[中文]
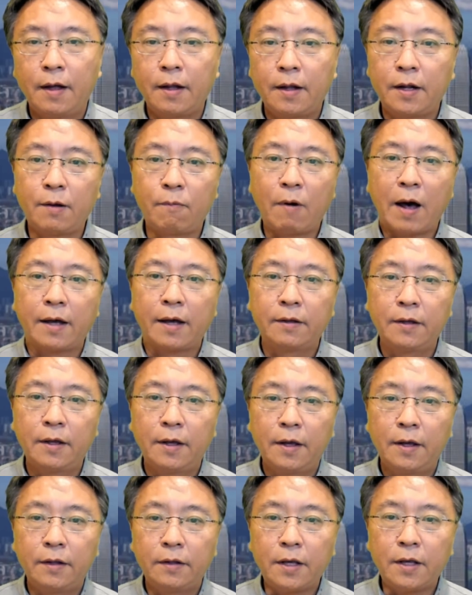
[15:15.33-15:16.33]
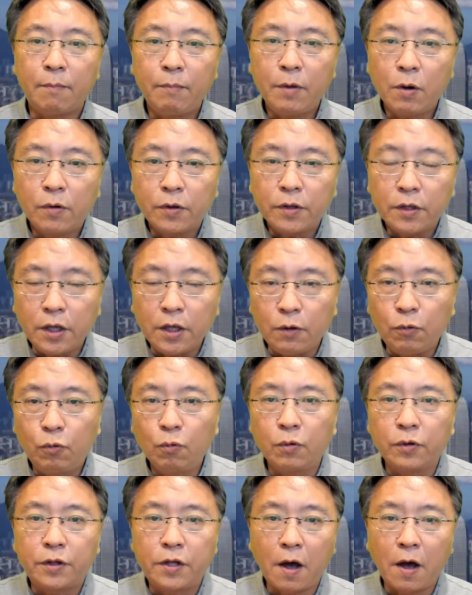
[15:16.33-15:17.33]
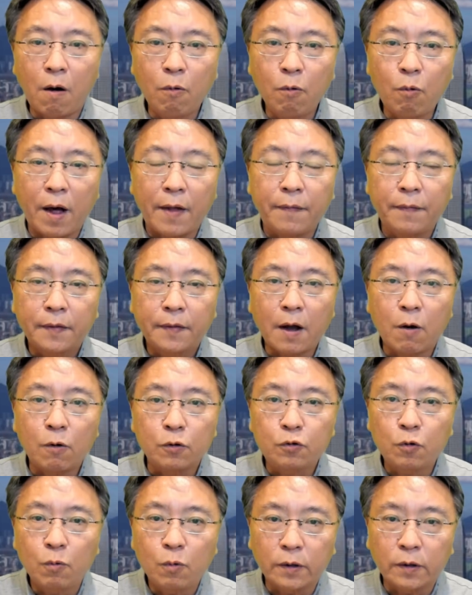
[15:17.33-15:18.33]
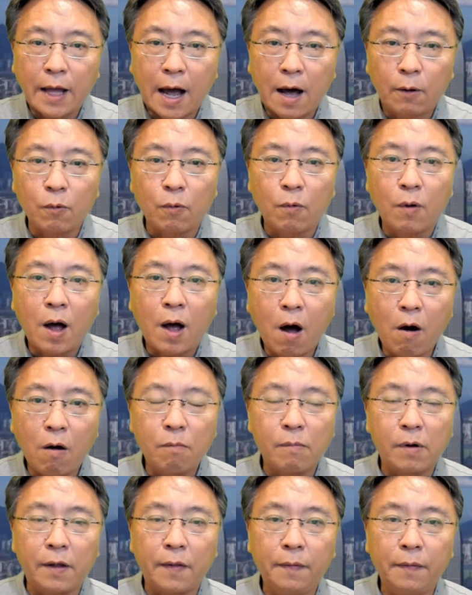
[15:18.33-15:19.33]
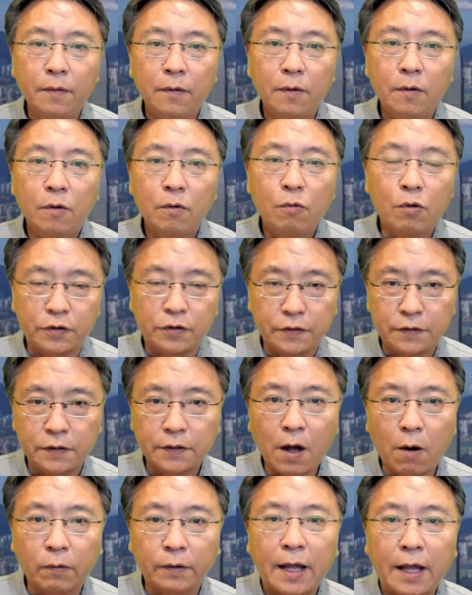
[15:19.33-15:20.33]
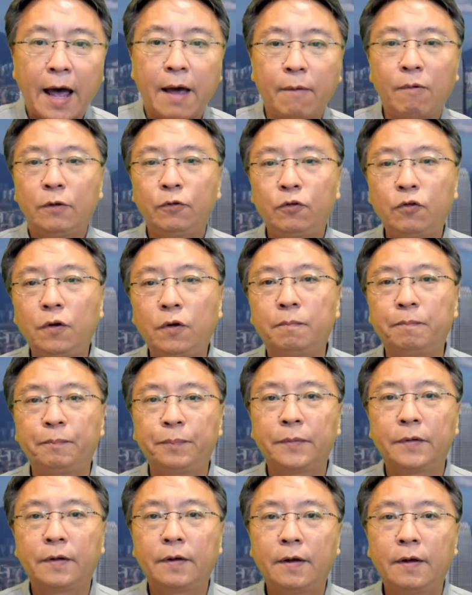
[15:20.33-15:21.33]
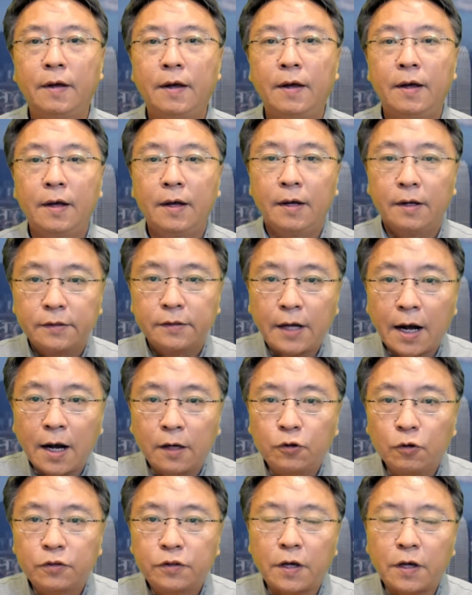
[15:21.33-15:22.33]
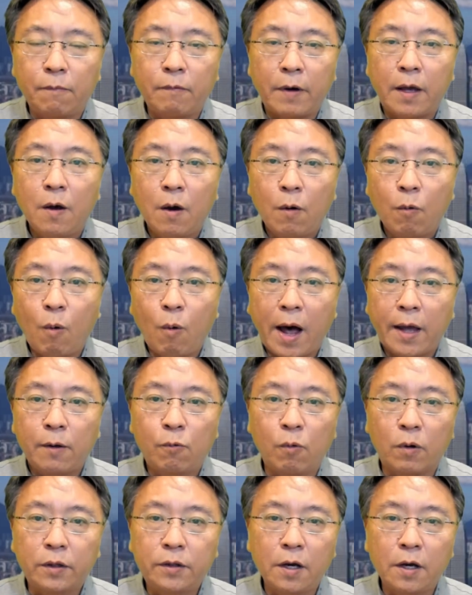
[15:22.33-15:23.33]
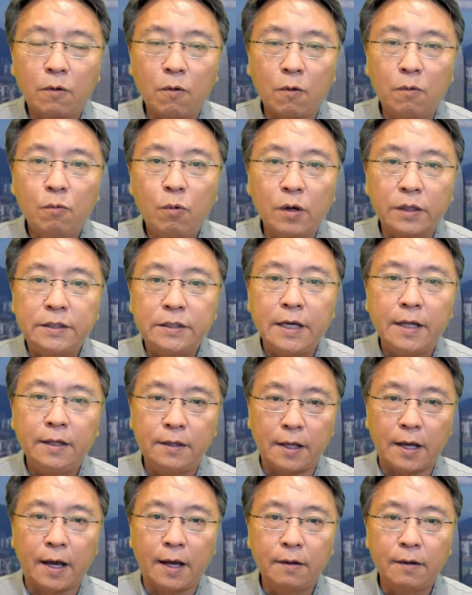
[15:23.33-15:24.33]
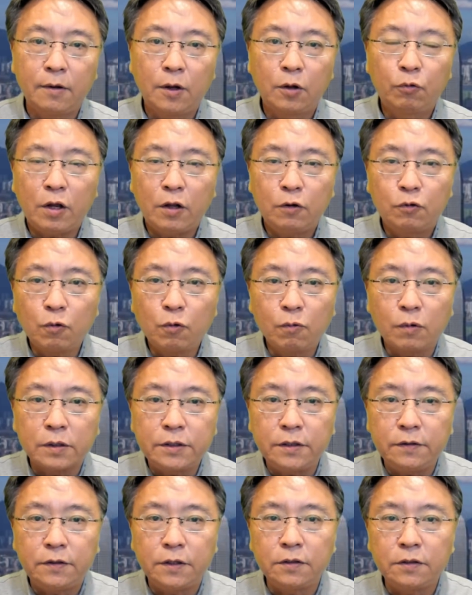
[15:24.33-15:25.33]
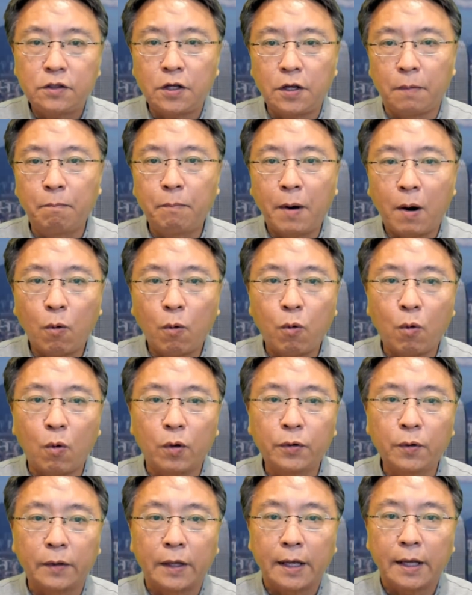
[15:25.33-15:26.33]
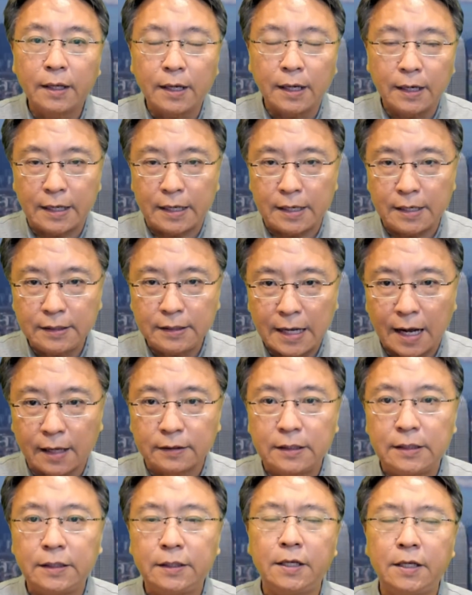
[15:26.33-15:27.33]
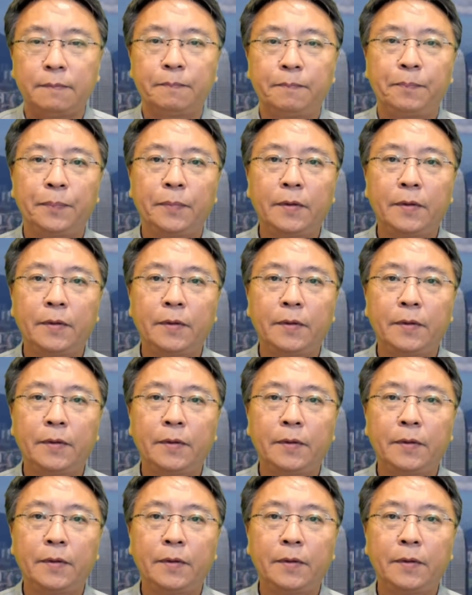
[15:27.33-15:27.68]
另外也没有引渡条款到中国大陆、澳门或者是到台湾去，香港就成为外国特工或间谍对中国进行情报活动的一个理想基地。